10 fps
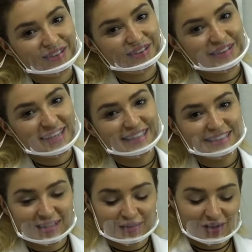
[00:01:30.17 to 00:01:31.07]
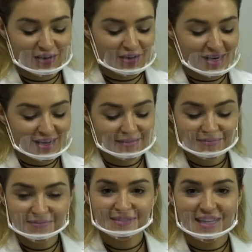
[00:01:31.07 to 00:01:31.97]
Oi, então agora
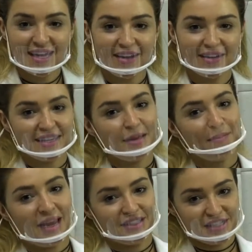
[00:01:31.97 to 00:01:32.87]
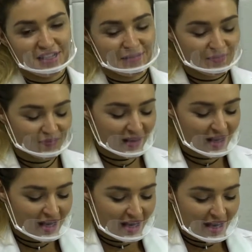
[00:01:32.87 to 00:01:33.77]
é a hora da prática.
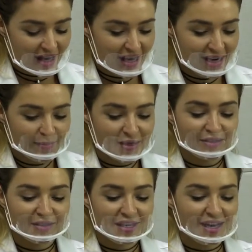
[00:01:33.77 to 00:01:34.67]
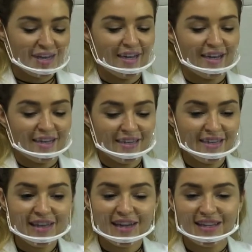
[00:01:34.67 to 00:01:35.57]
É, lembrando que a
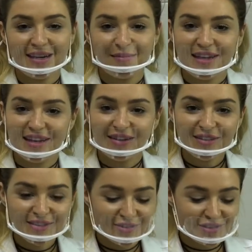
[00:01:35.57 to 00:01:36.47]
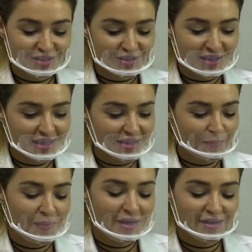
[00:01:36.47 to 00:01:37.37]
Rani, ela trabalha conosco, ela é
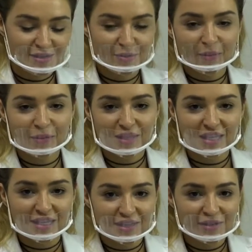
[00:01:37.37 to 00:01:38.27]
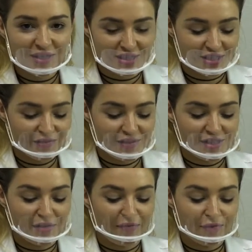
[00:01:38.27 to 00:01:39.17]
apenas uma modelo e a gente vai
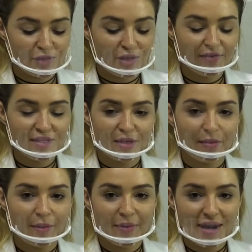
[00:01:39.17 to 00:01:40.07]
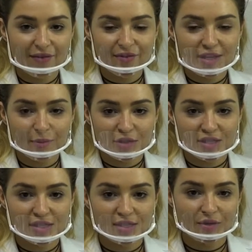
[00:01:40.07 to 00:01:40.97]
só fazer uma breve
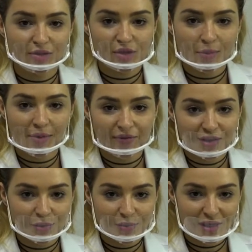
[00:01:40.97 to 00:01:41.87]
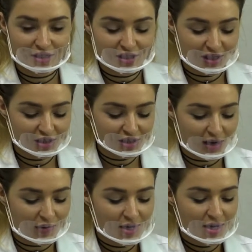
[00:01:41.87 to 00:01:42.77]
demonstração de como é feito o peeling de cristal.